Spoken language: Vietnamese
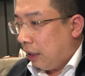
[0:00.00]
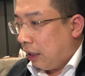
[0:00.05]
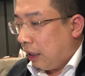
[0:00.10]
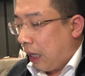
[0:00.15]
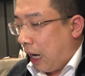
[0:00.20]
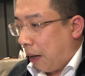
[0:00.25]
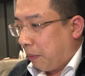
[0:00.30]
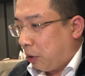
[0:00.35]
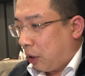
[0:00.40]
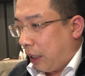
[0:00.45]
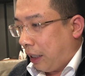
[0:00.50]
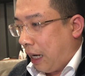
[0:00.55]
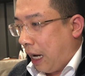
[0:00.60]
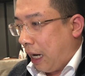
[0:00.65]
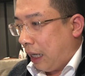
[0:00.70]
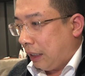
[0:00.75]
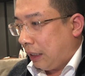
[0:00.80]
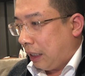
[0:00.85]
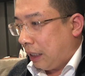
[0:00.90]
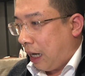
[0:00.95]
làm cho khách
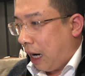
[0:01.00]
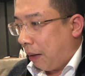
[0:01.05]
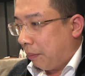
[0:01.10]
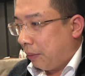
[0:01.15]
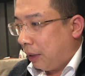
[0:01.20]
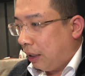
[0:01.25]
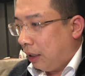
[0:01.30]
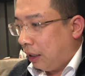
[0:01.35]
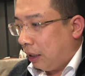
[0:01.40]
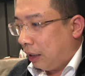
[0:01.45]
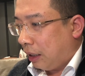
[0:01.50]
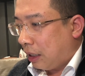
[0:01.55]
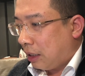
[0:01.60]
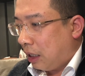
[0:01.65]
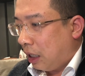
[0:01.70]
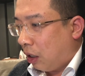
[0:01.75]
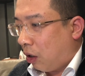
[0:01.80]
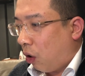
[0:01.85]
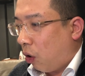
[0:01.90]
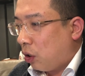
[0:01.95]
hàng người ta cảm thấy là người ta
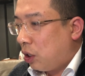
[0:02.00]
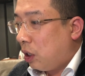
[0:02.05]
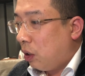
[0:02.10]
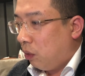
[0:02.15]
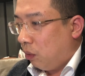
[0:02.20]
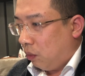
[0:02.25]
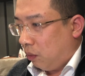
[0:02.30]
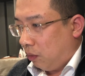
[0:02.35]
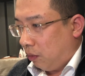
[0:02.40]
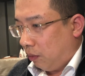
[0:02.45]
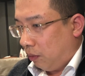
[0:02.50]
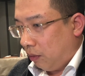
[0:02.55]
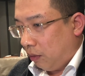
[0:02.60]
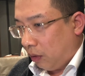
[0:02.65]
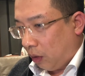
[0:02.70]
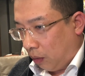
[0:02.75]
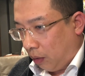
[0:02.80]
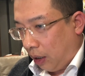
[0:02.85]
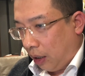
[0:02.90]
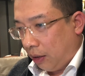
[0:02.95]
rất là khó chịu
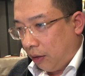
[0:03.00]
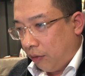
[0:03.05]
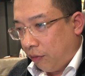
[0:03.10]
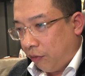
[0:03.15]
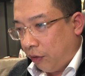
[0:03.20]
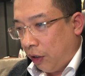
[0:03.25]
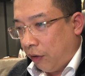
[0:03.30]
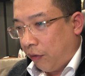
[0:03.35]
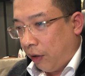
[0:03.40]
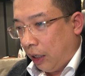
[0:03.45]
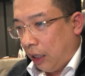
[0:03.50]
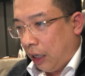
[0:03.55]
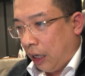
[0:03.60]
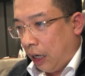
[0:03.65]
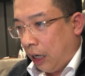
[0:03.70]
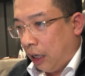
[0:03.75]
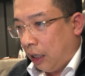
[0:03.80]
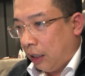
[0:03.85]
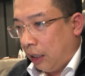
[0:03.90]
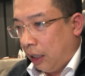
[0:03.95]
đúng không ạ vì vậy
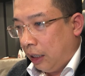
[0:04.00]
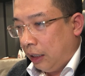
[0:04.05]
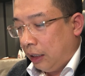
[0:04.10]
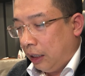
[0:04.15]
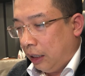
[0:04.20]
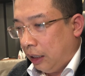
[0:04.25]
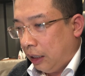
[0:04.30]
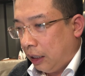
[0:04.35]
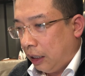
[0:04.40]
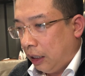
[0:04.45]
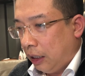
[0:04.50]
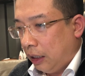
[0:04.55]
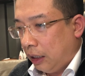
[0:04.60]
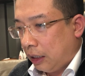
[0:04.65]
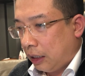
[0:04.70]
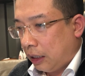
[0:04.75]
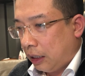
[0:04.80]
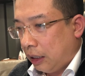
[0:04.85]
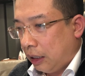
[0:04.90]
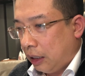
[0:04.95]
là ở đây thì cái
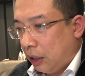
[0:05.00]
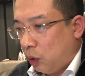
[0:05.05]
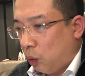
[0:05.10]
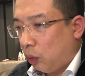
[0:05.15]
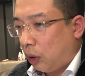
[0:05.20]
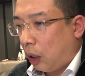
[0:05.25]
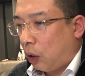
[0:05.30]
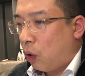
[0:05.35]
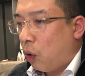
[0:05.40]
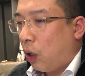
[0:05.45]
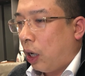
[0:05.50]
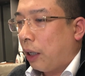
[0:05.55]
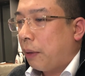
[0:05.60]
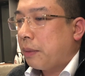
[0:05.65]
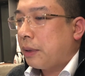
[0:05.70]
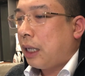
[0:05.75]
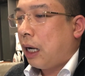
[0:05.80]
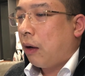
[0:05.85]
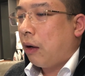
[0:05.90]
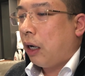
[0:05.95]
chúng ta cố gắng
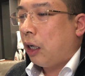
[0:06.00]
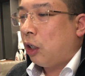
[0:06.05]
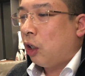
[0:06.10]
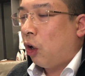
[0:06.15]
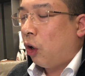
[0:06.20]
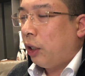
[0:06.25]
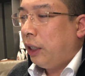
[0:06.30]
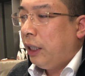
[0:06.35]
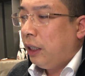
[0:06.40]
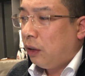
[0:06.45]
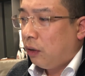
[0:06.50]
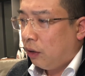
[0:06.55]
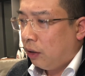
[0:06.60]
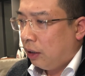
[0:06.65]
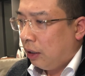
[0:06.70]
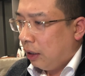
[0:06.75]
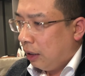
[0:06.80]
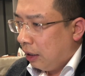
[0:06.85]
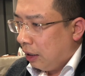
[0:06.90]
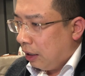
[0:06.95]
làm sao là nói ít thôi
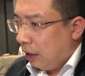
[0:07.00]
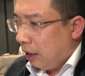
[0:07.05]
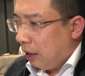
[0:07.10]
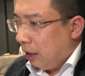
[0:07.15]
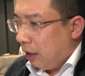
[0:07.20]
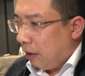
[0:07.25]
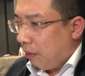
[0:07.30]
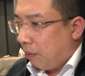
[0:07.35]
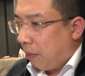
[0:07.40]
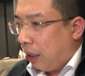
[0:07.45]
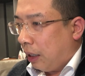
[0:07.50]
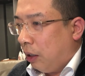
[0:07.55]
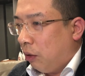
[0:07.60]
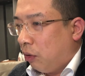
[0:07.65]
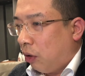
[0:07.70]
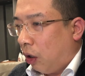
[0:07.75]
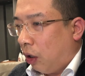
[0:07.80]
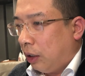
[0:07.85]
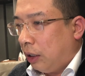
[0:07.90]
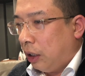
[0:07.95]
mà nếu
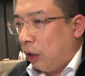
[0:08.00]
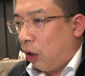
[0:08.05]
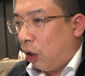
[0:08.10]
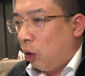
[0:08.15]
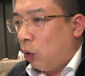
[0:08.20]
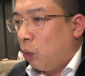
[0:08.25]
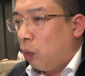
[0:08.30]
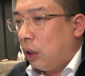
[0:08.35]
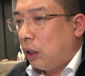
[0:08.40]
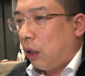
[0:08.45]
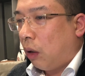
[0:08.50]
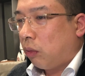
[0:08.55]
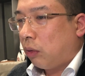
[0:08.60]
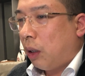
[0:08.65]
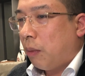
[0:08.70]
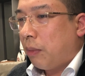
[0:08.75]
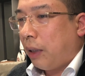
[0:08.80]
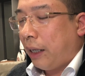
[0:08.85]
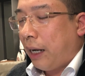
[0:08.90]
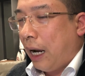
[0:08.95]
nói thì nói đúng cái trọng
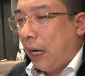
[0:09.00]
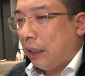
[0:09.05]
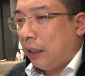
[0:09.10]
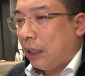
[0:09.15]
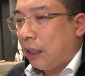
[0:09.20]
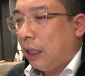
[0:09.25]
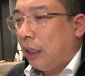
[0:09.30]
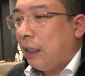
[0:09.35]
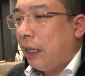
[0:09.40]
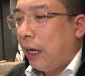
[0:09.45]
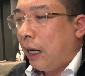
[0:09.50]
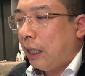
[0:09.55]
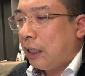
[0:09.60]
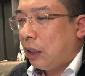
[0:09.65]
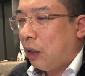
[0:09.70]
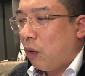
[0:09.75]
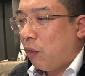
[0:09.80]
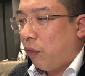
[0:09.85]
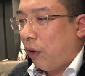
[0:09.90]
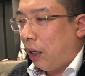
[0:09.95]
tâm khách hàng ta cần nghe
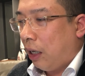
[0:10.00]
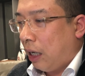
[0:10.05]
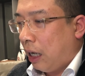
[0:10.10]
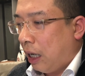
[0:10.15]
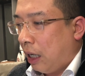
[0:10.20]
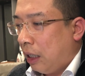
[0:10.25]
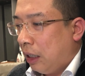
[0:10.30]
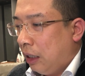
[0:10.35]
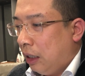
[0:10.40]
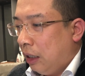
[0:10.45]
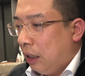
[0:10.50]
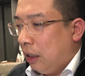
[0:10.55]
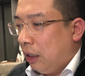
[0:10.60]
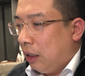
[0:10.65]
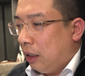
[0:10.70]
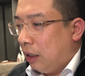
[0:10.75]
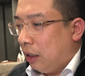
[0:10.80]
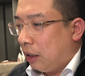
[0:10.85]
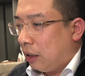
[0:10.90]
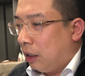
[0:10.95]
chứ không phải là
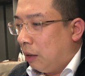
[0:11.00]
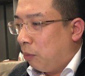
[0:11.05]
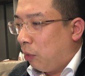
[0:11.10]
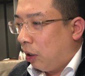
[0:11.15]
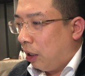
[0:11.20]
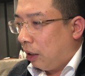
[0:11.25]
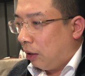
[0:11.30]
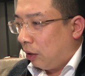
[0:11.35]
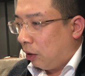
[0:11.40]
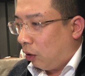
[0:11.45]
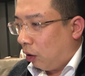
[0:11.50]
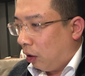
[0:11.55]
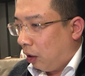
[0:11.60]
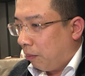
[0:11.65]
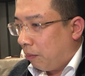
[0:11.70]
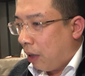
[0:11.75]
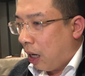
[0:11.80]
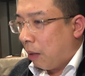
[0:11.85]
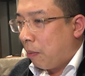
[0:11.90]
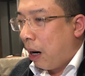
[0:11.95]
ờ, cứ một lần ta nói là
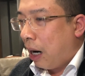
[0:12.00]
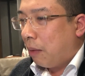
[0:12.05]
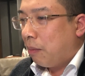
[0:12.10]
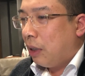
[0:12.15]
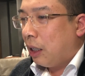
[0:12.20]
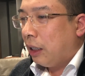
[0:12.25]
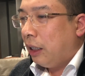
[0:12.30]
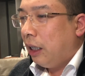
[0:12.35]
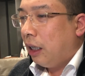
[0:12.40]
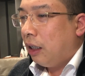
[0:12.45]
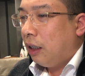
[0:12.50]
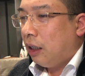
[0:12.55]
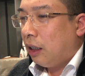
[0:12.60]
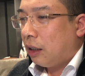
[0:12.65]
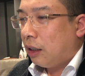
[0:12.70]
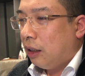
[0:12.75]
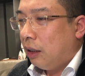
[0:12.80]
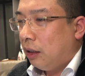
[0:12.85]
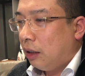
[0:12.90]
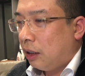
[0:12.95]
mở băng mở đĩa là
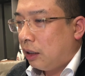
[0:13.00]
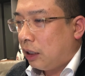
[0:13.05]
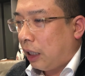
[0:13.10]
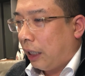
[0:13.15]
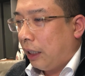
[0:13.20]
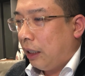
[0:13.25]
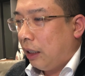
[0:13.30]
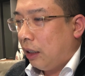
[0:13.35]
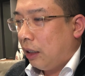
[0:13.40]
cứ chạy